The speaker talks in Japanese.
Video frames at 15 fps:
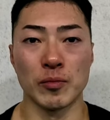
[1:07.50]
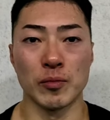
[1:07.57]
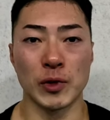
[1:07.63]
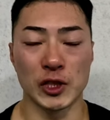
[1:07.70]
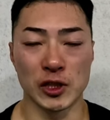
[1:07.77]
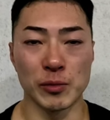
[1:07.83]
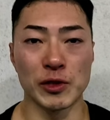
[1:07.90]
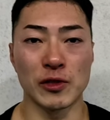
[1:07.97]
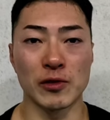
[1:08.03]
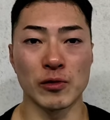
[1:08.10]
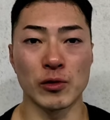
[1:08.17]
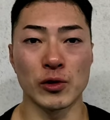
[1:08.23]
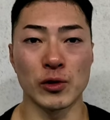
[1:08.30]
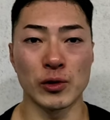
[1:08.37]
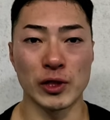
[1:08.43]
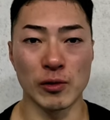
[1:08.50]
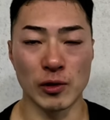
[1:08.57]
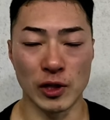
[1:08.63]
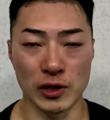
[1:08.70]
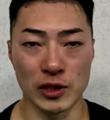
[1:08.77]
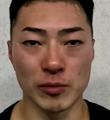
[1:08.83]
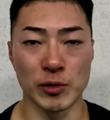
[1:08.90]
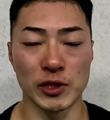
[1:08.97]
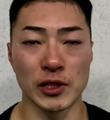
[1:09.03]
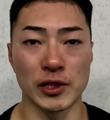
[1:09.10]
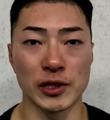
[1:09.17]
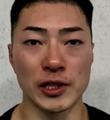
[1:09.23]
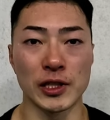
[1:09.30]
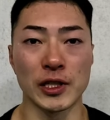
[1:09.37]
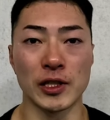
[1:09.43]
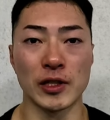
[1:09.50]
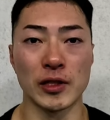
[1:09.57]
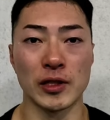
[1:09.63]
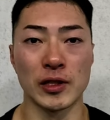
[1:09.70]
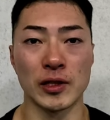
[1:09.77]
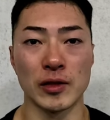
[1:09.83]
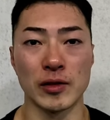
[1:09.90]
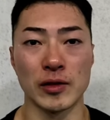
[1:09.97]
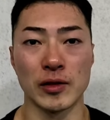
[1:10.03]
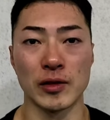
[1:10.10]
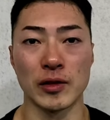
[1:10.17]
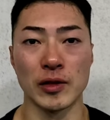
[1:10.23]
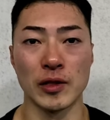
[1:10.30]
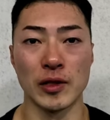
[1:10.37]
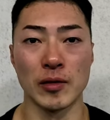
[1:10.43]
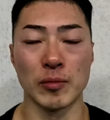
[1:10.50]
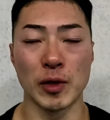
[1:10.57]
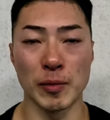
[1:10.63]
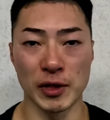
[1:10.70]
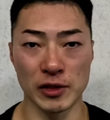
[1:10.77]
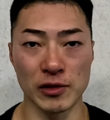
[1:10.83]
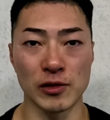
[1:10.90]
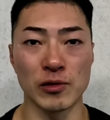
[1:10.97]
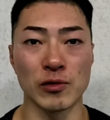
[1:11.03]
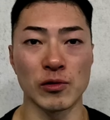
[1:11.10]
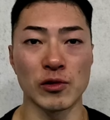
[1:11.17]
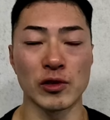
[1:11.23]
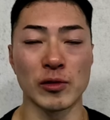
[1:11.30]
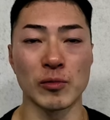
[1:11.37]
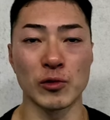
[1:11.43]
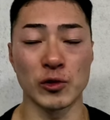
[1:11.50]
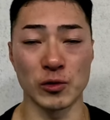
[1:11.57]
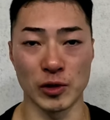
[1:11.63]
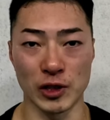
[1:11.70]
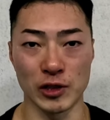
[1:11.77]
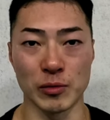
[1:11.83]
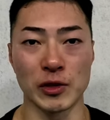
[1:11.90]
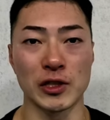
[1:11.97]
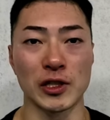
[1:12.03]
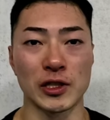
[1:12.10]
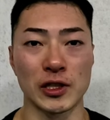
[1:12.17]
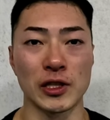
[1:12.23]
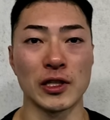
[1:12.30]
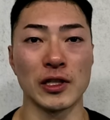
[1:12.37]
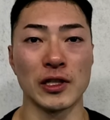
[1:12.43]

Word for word: 清水君の強さを感じましたし、松井君の強さももちろん感じましたし、